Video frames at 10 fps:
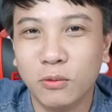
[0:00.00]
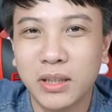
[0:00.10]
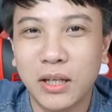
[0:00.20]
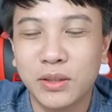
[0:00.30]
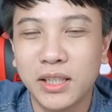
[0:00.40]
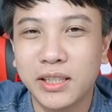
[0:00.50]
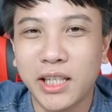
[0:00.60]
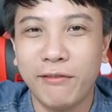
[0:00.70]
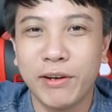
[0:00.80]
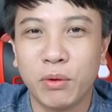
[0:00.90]
cùng nhau chia
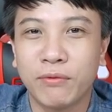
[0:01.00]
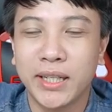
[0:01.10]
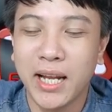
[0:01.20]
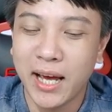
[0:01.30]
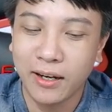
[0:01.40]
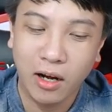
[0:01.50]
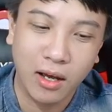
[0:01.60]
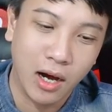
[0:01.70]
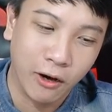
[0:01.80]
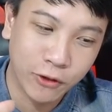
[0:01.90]
sẻ về một vấn đề đó là
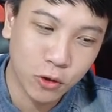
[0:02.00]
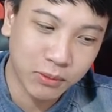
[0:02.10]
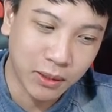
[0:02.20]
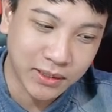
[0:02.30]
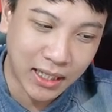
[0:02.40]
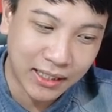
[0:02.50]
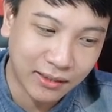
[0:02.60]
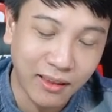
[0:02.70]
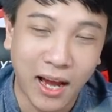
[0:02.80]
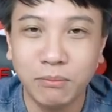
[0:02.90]
ở phân khúc tầm giá là
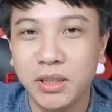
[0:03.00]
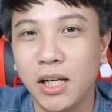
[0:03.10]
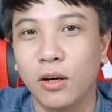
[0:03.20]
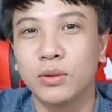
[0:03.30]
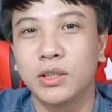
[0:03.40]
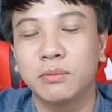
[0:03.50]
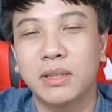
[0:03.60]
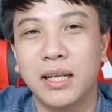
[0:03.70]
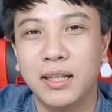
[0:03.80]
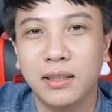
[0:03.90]
8 triệu thì chúng
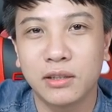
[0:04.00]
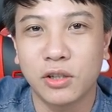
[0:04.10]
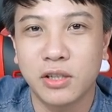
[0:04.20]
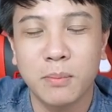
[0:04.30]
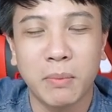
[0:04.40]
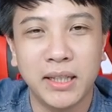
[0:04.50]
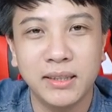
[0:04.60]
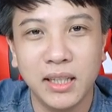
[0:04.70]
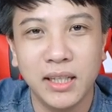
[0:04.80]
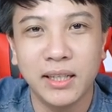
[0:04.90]
ta nên lựa chọn chiếc máy
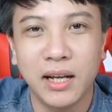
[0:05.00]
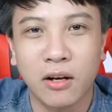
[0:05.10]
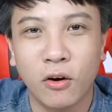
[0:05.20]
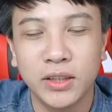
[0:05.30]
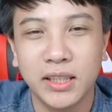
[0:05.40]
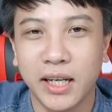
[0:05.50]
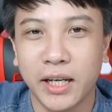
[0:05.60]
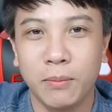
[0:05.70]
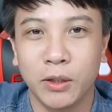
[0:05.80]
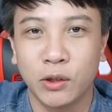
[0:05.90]
gì để có những trải
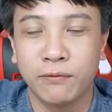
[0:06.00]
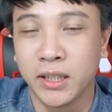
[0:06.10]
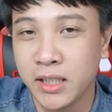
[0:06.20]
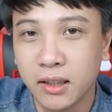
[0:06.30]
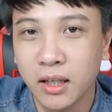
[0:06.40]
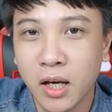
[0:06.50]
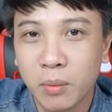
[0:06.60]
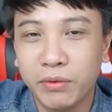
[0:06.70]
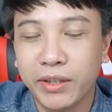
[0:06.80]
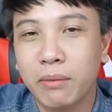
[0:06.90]
nghiệm là tuyệt vời nhất.
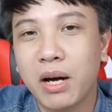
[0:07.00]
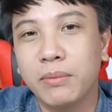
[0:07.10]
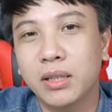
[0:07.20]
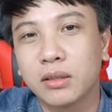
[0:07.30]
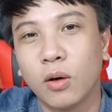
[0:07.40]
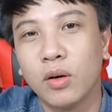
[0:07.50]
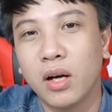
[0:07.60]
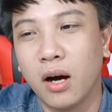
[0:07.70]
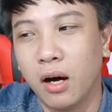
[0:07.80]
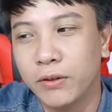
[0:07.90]
Bởi vì các bạn biết rồi,
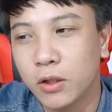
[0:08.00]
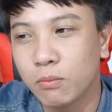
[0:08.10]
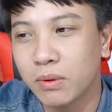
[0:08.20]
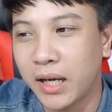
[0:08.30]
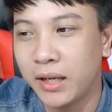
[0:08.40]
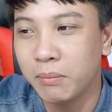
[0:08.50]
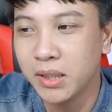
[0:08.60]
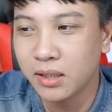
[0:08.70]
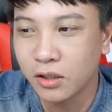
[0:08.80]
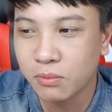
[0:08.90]
ở phân khúc này
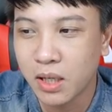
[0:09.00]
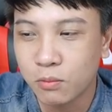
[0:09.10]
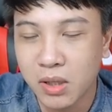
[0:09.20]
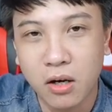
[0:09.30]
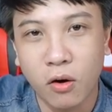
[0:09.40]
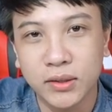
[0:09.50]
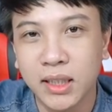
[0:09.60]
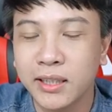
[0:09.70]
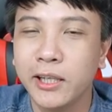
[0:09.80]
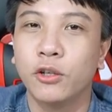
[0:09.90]
bây giờ chúng ta cũng đã có
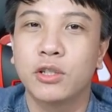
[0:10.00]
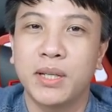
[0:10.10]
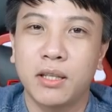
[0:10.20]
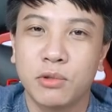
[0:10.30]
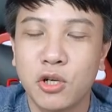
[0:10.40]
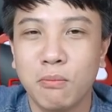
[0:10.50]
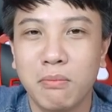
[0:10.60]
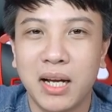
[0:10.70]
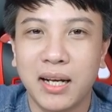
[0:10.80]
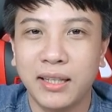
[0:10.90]
rất nhiều chiếc máy tầm trung
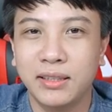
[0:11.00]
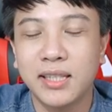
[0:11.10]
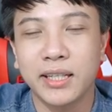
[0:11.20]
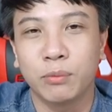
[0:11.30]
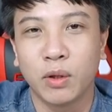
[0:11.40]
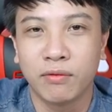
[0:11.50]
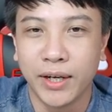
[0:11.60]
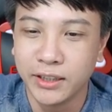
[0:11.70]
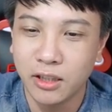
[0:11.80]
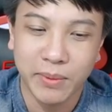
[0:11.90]
mang lại những trải nghiệm tuyệt
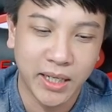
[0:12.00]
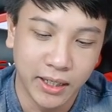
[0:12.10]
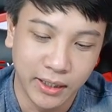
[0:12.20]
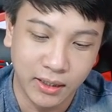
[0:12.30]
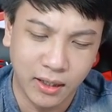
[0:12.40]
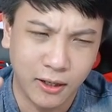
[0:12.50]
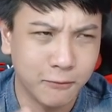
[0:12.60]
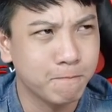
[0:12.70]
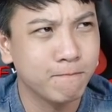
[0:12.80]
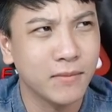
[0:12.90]
vời như là màn hình à,
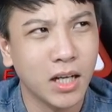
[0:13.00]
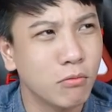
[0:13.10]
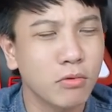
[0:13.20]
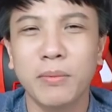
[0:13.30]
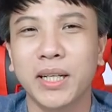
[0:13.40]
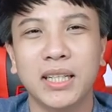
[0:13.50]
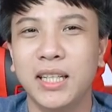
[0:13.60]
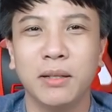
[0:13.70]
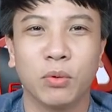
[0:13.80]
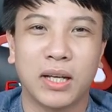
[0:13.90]
không có bất
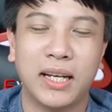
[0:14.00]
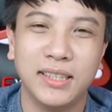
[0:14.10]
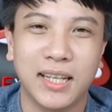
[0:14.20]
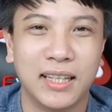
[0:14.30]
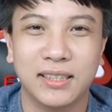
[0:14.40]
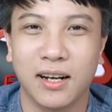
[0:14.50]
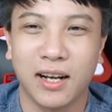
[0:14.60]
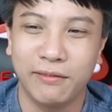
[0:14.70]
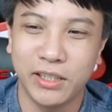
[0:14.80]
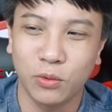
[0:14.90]
kỳ một cái gì cản trở
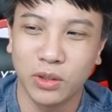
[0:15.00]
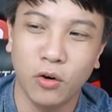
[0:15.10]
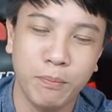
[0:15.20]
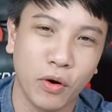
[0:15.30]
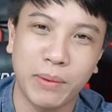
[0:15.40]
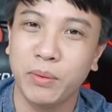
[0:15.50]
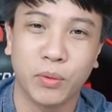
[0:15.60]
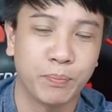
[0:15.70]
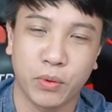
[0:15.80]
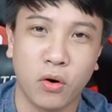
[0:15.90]
cả. Ví dụ như Oppo
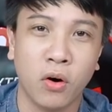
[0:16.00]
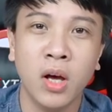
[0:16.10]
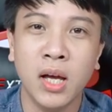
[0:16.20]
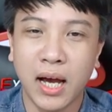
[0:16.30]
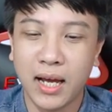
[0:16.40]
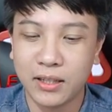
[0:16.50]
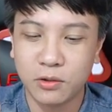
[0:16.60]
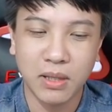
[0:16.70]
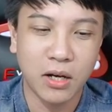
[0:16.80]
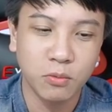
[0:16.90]
F11 Pro hay là
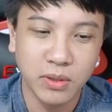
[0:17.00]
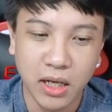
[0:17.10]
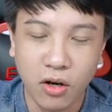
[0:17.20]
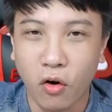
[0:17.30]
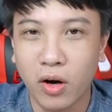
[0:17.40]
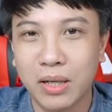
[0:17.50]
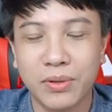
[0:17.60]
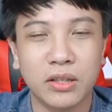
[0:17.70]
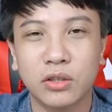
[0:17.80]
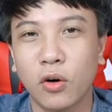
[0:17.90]
chúng ta cũng sẽ có
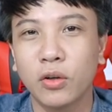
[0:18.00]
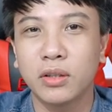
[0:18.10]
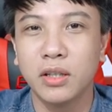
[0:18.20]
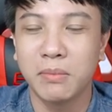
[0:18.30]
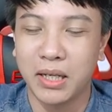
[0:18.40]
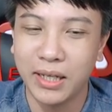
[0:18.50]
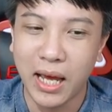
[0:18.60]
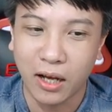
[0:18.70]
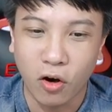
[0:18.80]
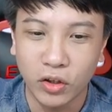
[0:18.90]
camera tốt nhưng mà
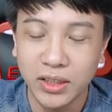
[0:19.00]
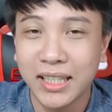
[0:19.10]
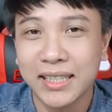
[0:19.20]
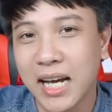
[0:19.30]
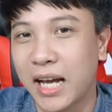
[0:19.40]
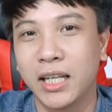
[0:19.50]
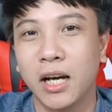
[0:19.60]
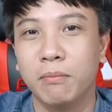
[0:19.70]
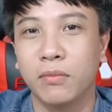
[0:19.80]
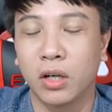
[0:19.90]
để có những trải
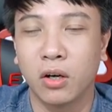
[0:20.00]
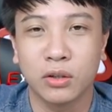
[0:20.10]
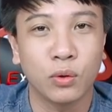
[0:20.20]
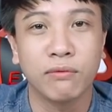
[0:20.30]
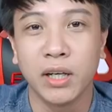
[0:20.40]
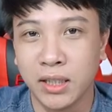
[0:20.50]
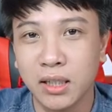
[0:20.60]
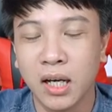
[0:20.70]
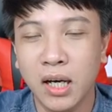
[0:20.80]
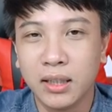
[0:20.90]
nghiệm phải gọi là tuyệt vời
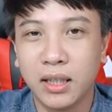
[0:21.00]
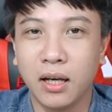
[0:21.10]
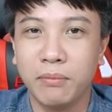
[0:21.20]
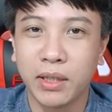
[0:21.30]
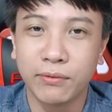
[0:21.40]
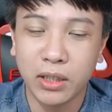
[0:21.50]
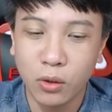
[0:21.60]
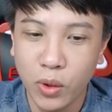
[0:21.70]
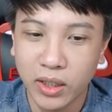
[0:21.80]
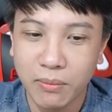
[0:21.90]
nhất thì à, mình vẫn
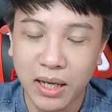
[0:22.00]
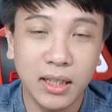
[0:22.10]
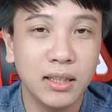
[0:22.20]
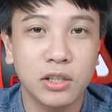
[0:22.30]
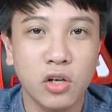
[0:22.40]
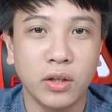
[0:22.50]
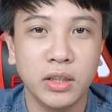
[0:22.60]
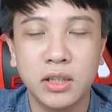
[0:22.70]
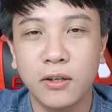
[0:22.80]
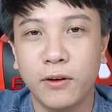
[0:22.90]
khuyên các bạn nên lựa chọn
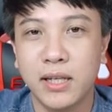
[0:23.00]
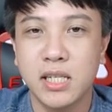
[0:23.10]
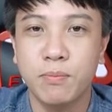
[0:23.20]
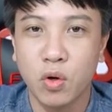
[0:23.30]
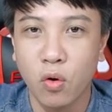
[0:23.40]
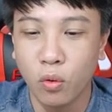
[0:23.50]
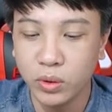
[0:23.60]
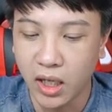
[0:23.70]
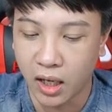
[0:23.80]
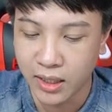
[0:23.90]
những chiếc flagship cũ
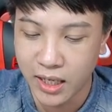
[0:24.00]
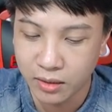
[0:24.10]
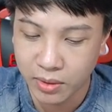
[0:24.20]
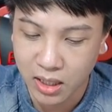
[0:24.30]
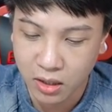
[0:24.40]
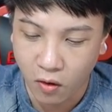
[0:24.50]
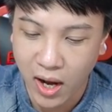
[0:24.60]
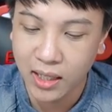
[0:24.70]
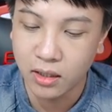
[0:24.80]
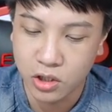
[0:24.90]
như ở đây thì mình đang có
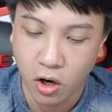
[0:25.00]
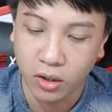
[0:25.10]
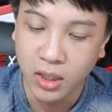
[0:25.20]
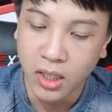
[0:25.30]
hai hai lựa chọn